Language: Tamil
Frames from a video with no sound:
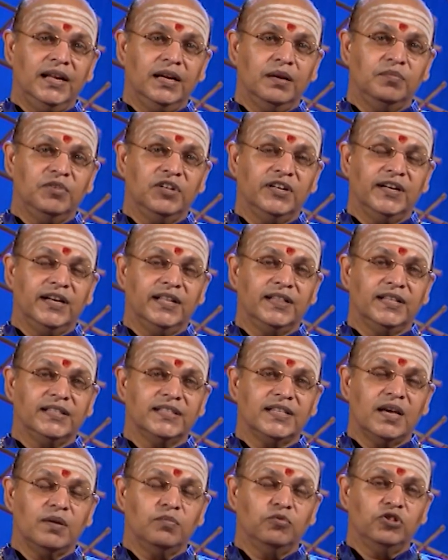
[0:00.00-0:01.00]
நேரம் இருக்கிற
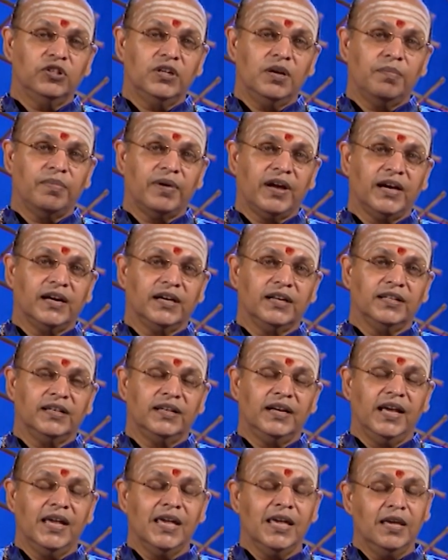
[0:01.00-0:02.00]
திசா புத்தியை
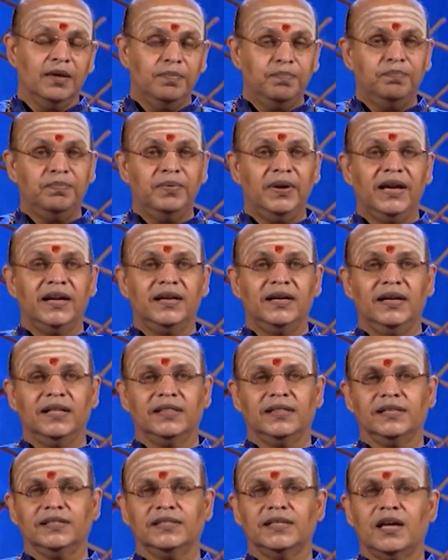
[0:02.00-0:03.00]
பார்க்குறதில்ல இப்போ
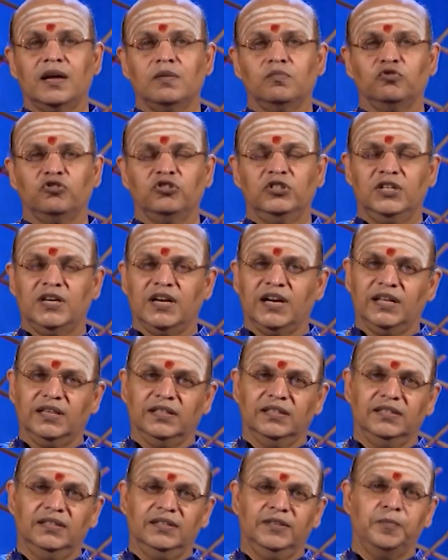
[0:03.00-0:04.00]
என்ன திசா புத்தி
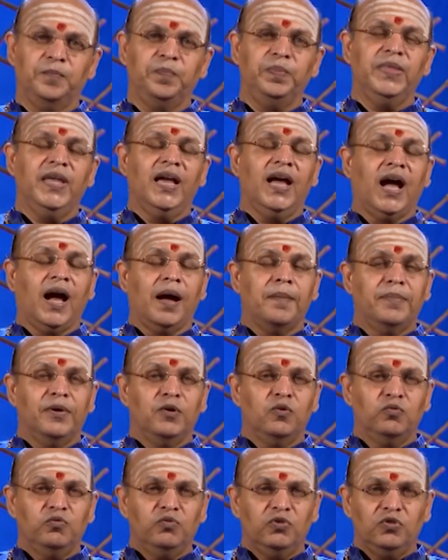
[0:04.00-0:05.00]
நடக்குது
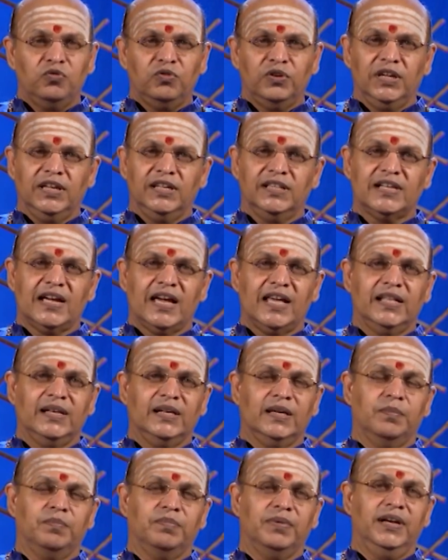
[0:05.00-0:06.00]
அப்போ உங்களுடைய
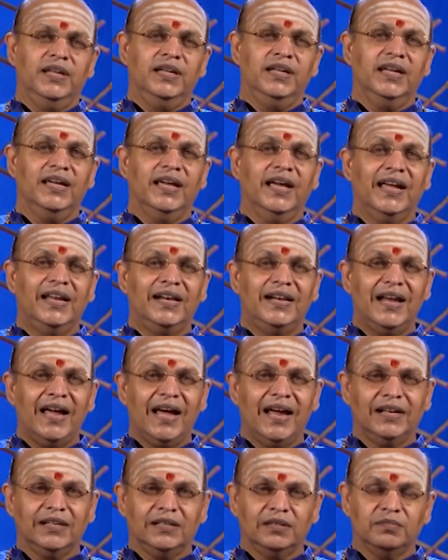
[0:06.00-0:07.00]
ஜாதகப்படி
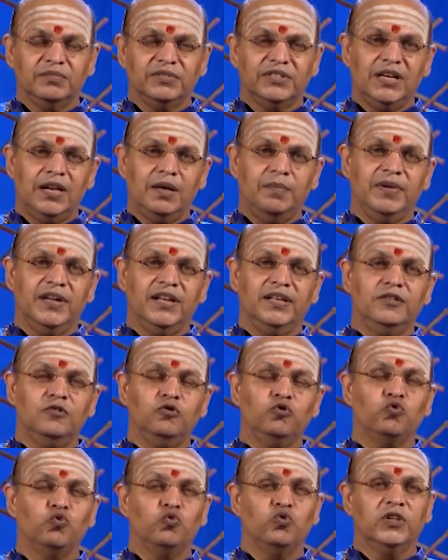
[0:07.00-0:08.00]
எல்லாருக்கும் சில
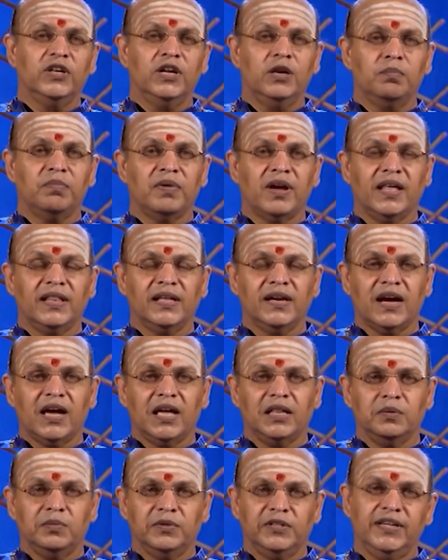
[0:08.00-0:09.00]
பேருக்கு சூரியன்
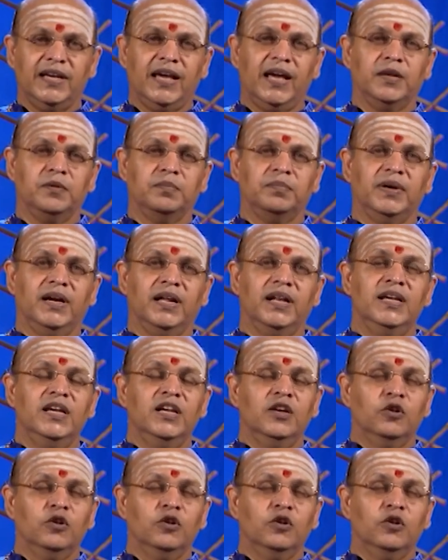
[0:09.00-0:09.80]
பாதகாதிபதியாக இருப்பேன்